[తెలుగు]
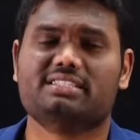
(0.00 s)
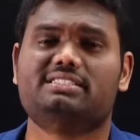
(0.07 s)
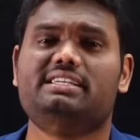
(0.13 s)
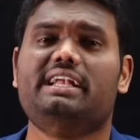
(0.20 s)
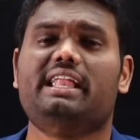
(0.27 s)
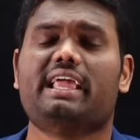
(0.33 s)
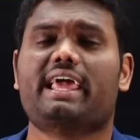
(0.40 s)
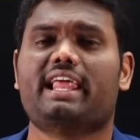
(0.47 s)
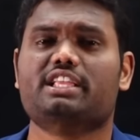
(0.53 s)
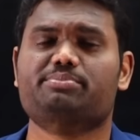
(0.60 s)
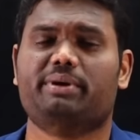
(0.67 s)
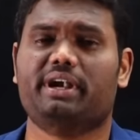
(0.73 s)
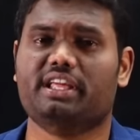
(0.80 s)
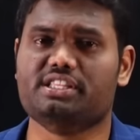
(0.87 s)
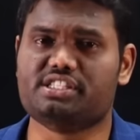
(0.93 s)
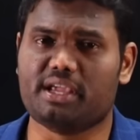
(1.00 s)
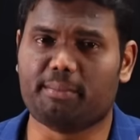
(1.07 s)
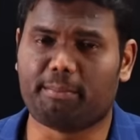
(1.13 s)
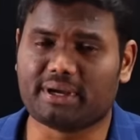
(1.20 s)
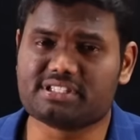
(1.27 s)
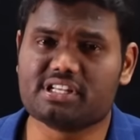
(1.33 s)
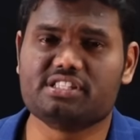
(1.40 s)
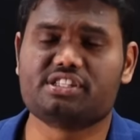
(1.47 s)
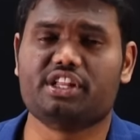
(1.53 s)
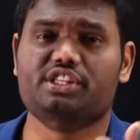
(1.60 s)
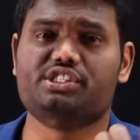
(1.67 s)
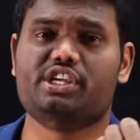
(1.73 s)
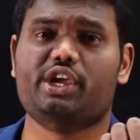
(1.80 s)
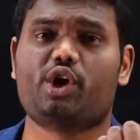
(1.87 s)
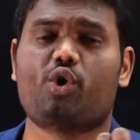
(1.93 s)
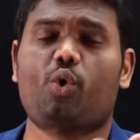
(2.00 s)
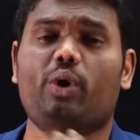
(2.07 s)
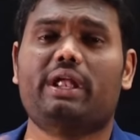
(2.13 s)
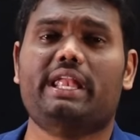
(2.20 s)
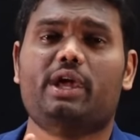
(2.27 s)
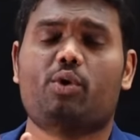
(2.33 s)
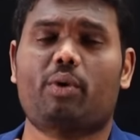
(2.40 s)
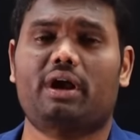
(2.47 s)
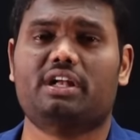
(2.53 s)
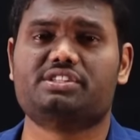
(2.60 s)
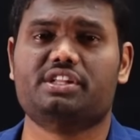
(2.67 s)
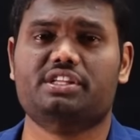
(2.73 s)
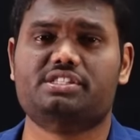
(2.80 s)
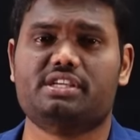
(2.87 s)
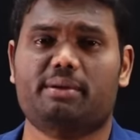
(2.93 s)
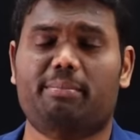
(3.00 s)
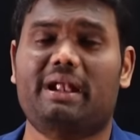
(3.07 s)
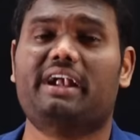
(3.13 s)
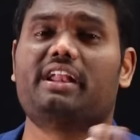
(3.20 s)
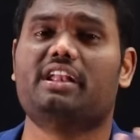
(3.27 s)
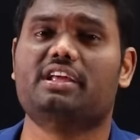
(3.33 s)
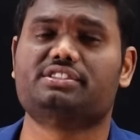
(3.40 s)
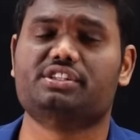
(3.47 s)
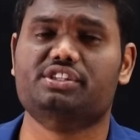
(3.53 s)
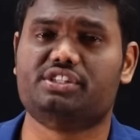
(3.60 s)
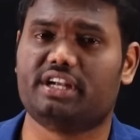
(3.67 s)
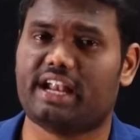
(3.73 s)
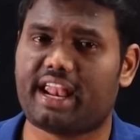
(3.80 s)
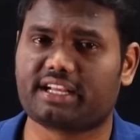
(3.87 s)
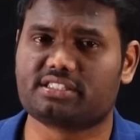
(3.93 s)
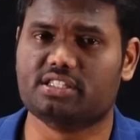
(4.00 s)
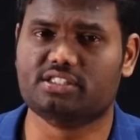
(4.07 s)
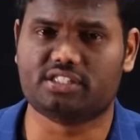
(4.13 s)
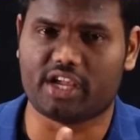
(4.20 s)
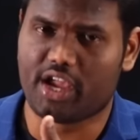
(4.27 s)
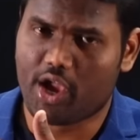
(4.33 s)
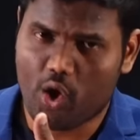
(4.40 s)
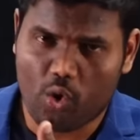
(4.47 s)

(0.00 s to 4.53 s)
సీటింగ్ అరేంజ్మెంట్ నుంచి పజిల్స్ నుంచి కోడినిక్ ఈక్వాలిటీస్ నుంచి బ్లడ్ రిలేషన్ నుంచి డైరెక్షన్ నుంచి